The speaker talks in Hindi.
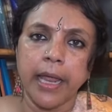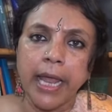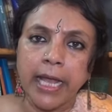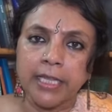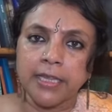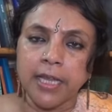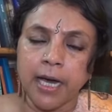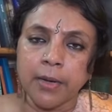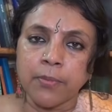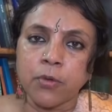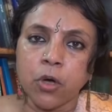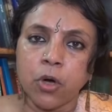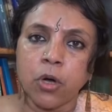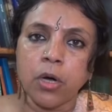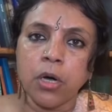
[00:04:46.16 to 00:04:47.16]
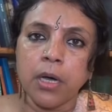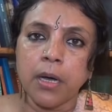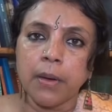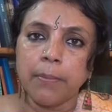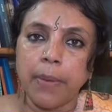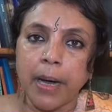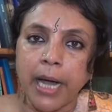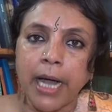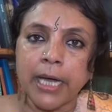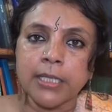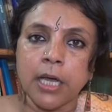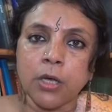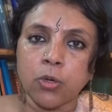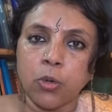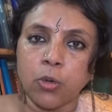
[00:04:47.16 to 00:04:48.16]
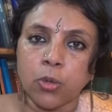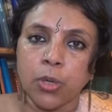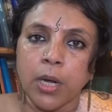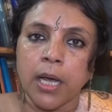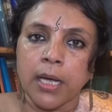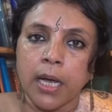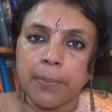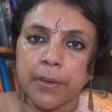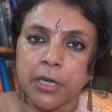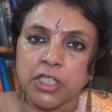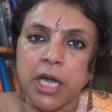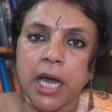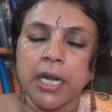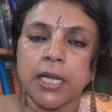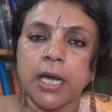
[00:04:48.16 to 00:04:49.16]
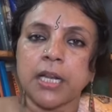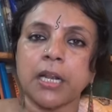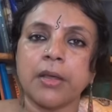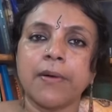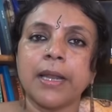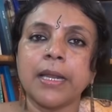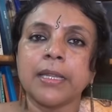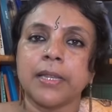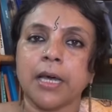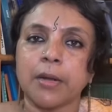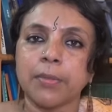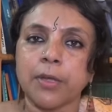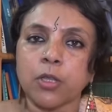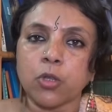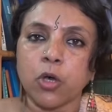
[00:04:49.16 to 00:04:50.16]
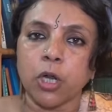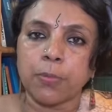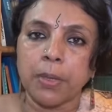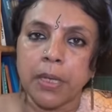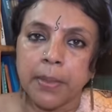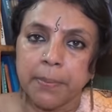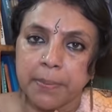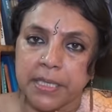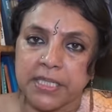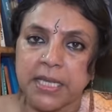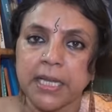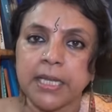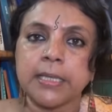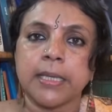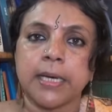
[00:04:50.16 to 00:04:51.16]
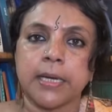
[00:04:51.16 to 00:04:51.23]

एक धर्म को बकायदा कोरोना का प्रचार करने वाले धर्म के तौर पे प्रसारित